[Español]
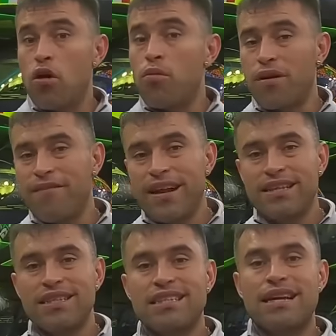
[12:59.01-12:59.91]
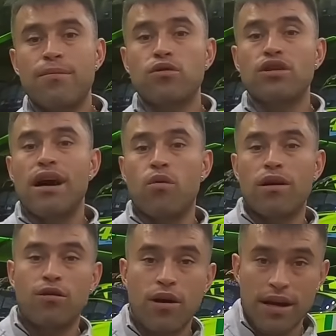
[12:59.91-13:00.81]
Como referencia estamos a
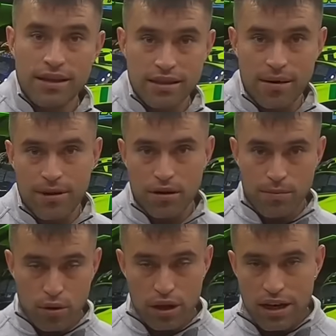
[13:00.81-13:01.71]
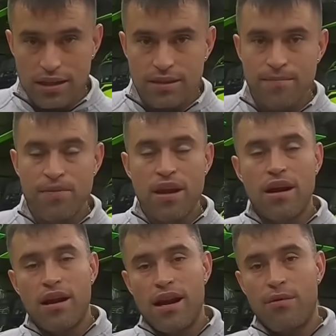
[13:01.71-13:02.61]
cuatro calles del Metro Portales.
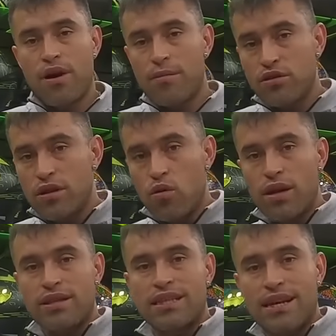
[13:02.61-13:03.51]
Laboramos de lunes a